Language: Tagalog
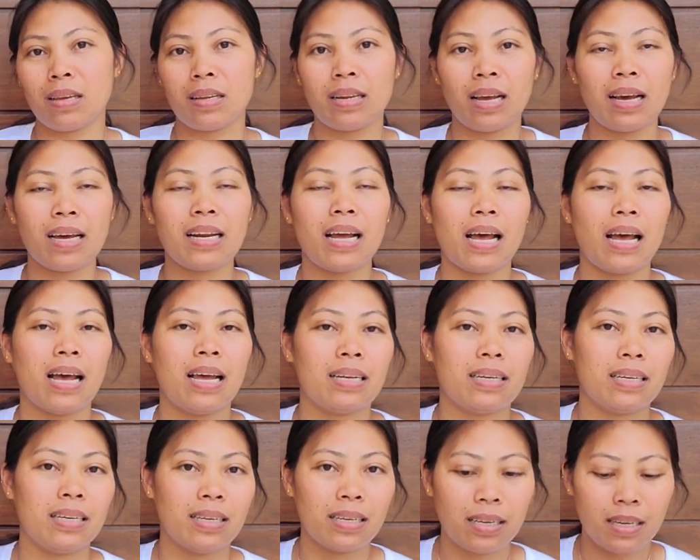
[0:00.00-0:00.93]

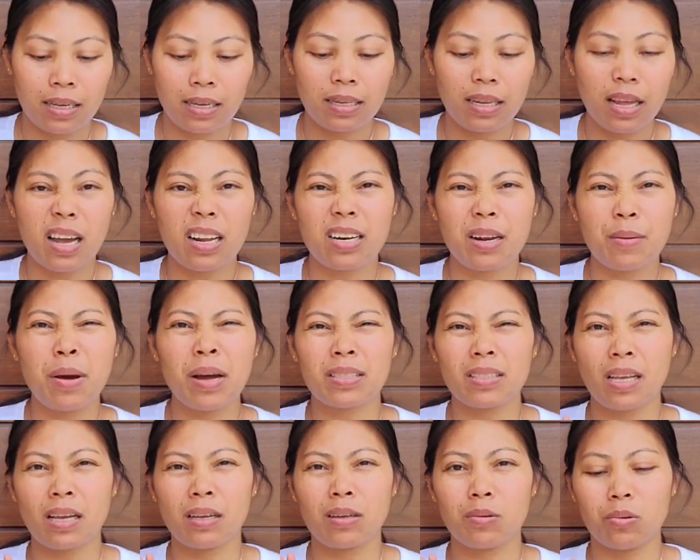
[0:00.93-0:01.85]
nakaraan, na,
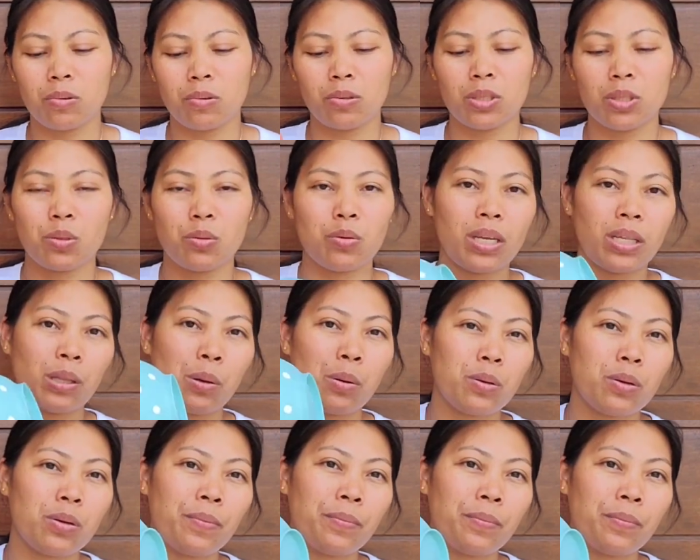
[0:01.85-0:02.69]
nabasag ko. So, itong